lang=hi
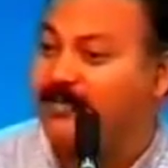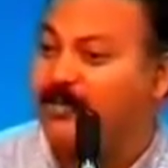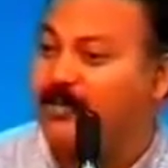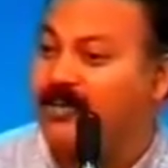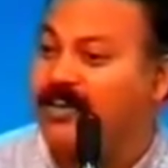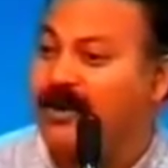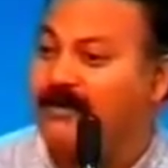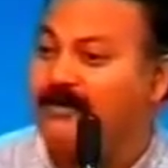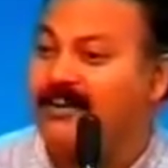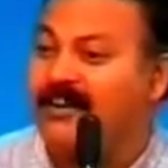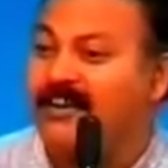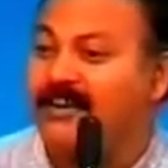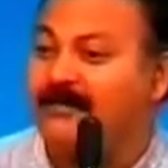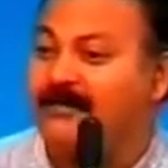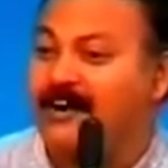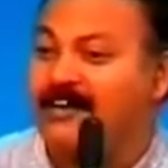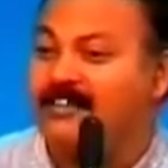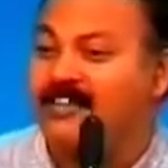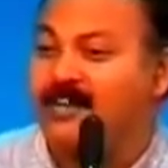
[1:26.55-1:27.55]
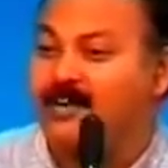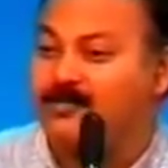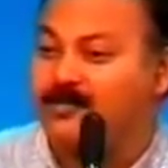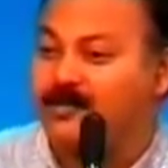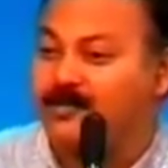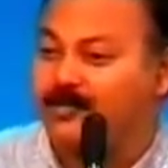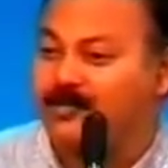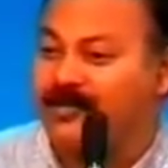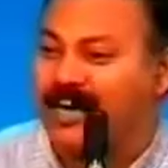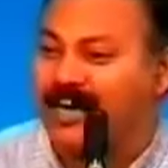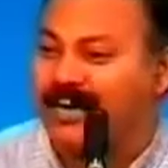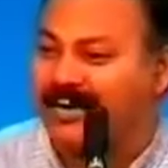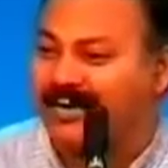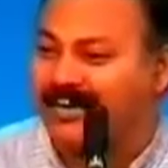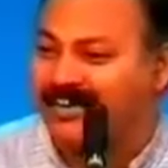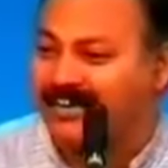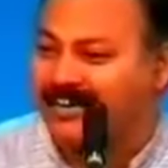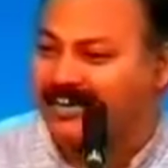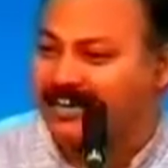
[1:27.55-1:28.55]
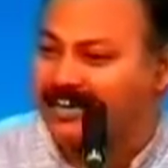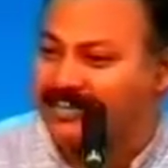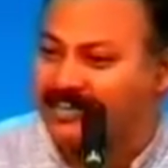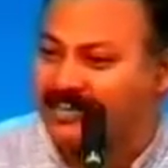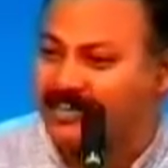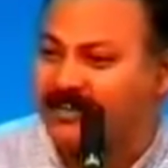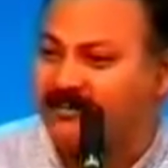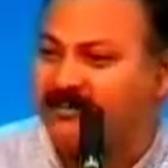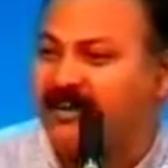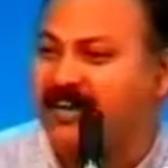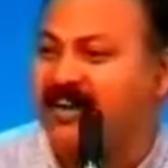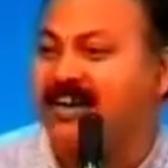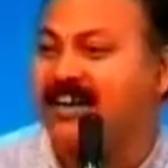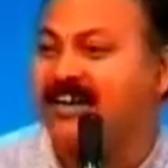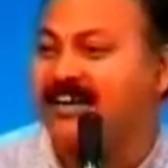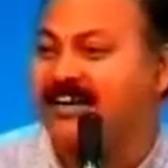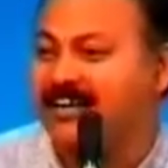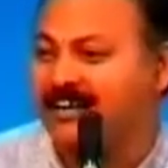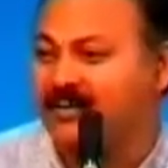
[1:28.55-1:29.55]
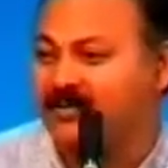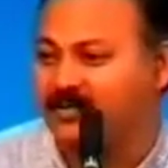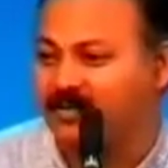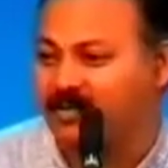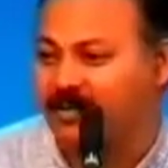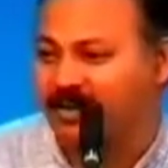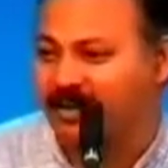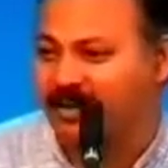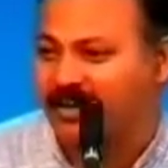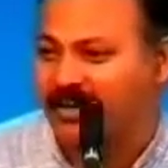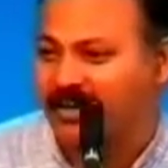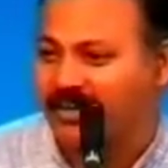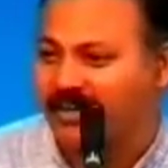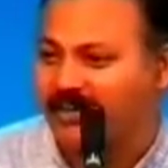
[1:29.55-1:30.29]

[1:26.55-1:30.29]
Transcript: दुनिया भर की भाषाओं से उधार लेकर खिचड़ी बना रखी है उन्होंने